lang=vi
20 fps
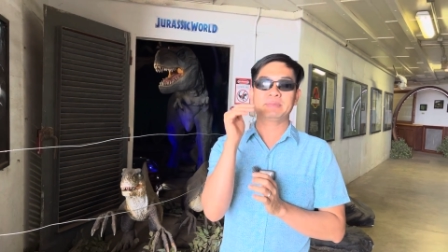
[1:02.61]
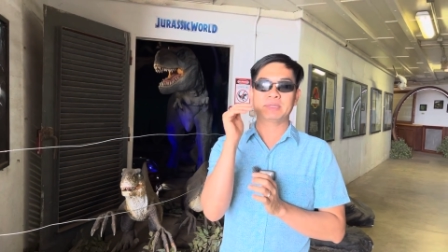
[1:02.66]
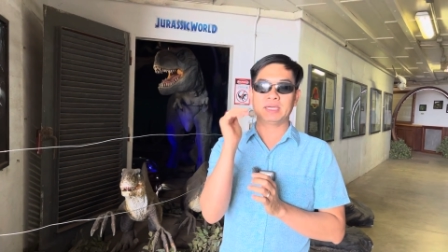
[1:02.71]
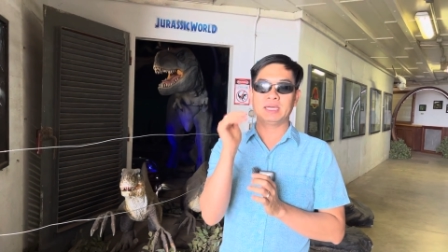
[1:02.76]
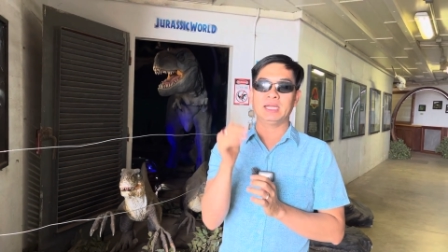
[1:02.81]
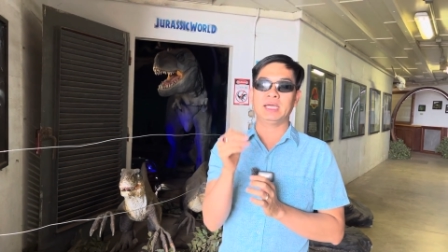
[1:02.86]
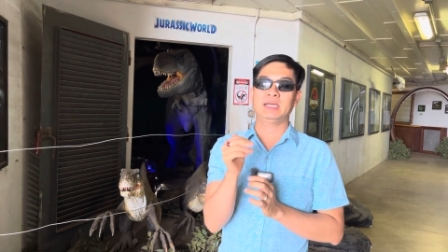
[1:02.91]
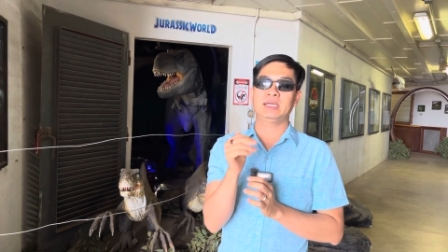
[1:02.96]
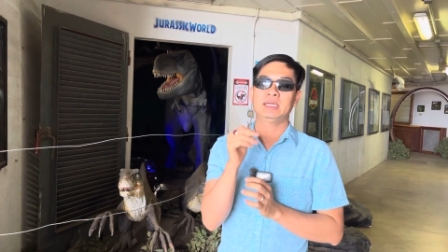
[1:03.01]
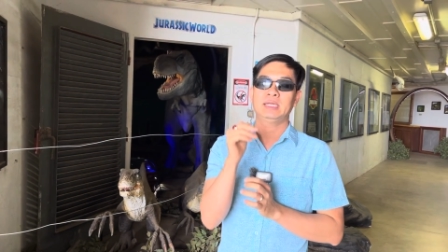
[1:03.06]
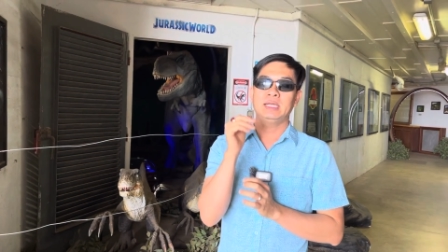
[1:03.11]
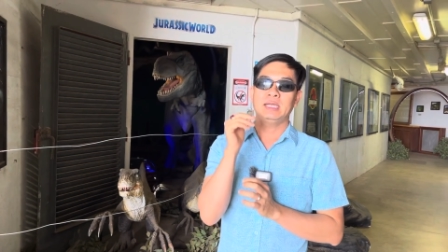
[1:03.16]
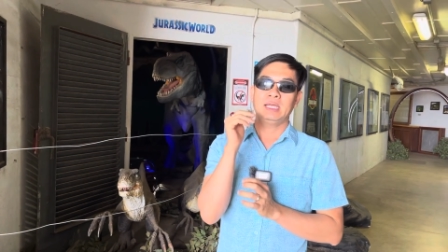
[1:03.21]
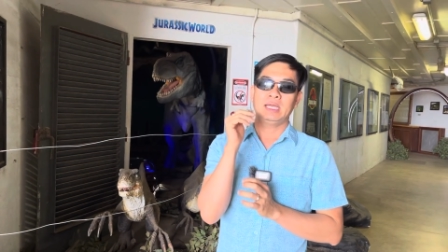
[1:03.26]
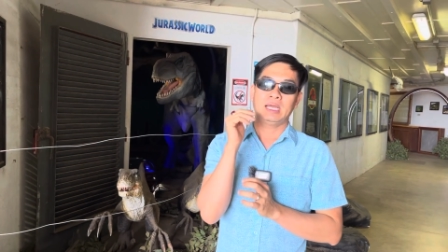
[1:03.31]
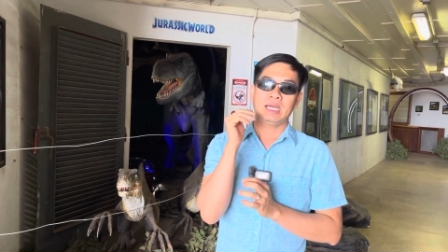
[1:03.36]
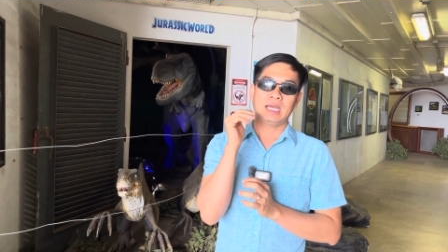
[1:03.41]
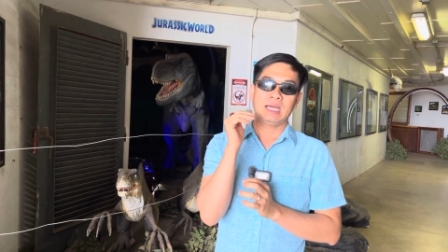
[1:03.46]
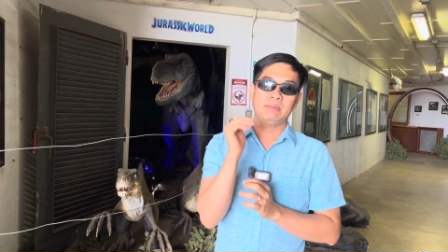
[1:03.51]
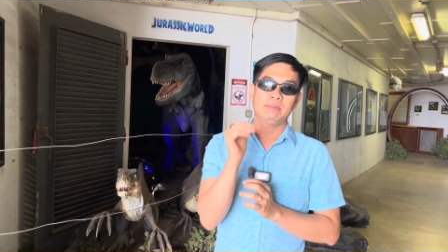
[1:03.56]
trở lên
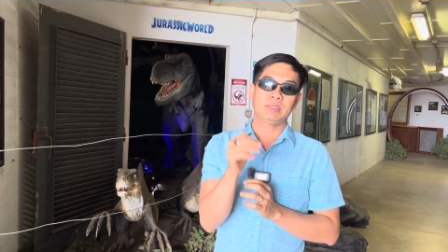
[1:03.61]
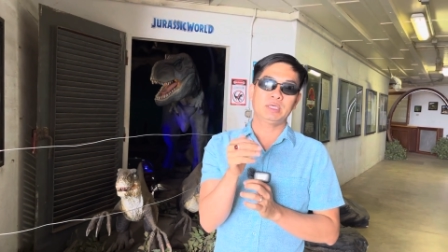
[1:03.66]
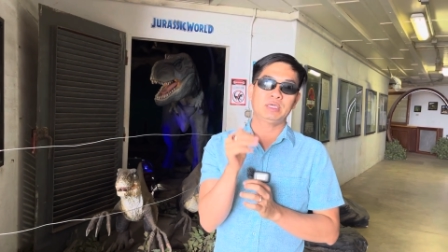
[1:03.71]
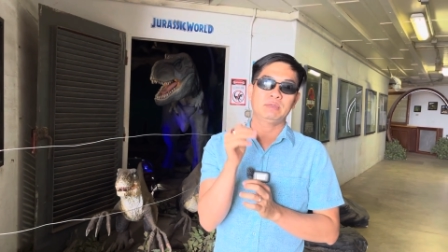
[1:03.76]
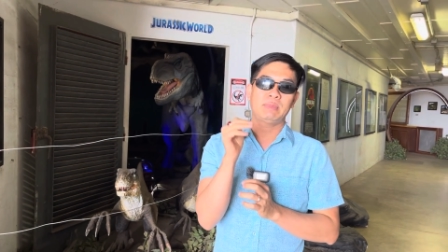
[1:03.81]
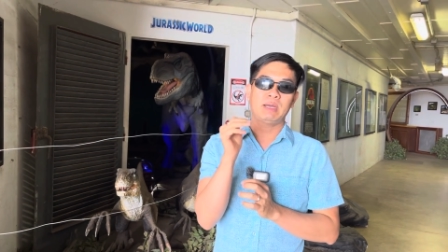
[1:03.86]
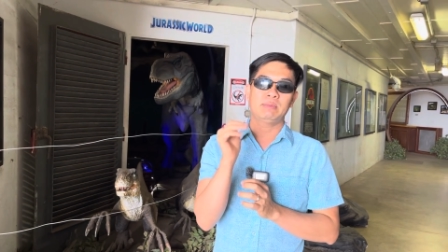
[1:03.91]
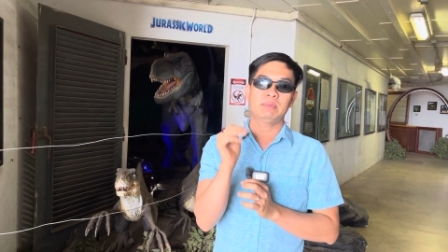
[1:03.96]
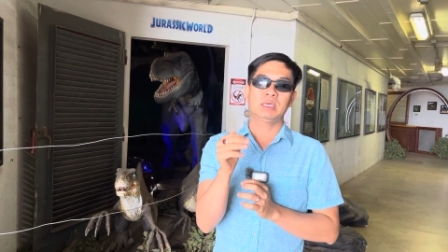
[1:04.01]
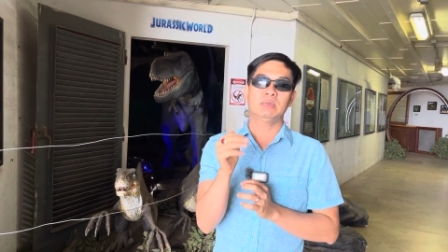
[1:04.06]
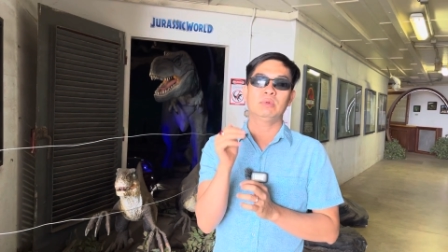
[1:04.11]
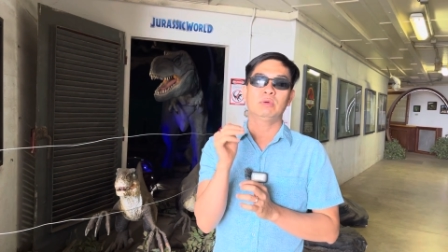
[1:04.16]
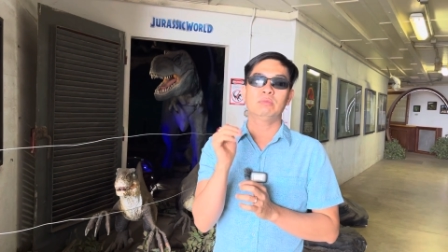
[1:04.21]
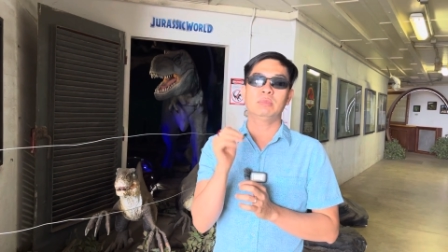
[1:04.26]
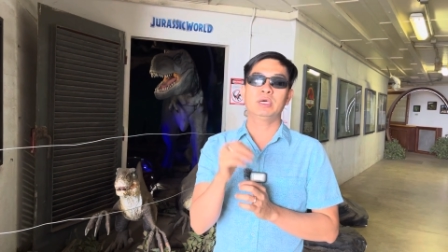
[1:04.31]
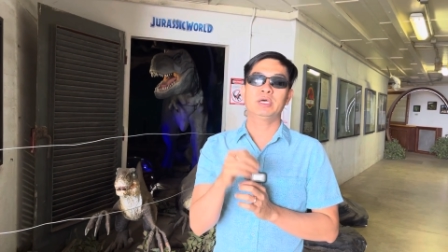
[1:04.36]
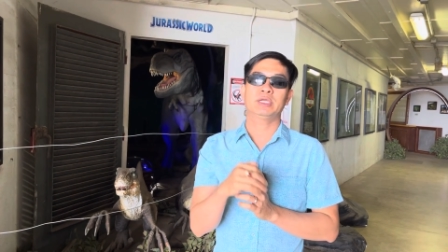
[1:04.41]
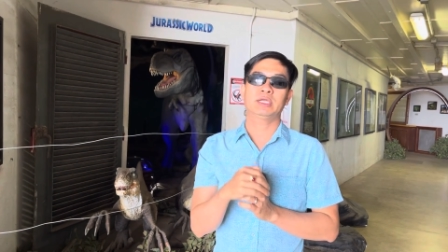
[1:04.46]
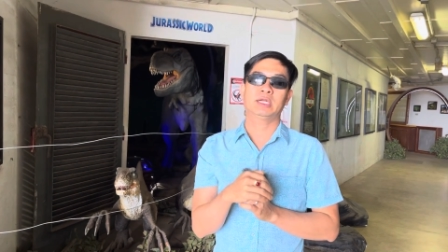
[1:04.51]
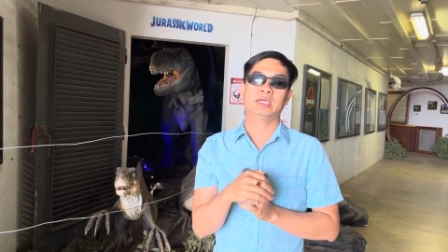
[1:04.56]
20, 30,
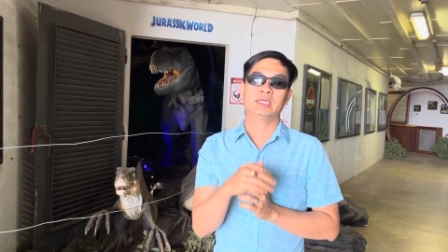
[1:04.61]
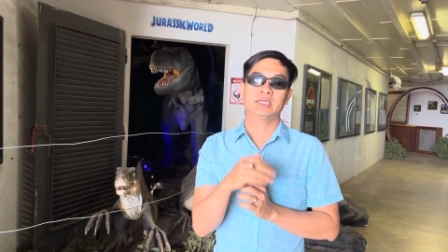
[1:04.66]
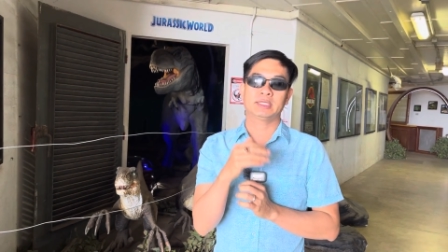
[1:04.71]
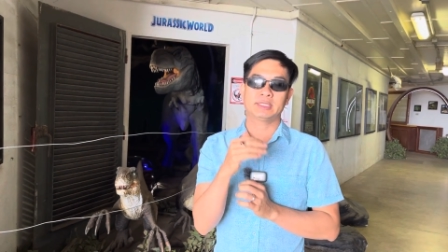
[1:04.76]
40 gì đó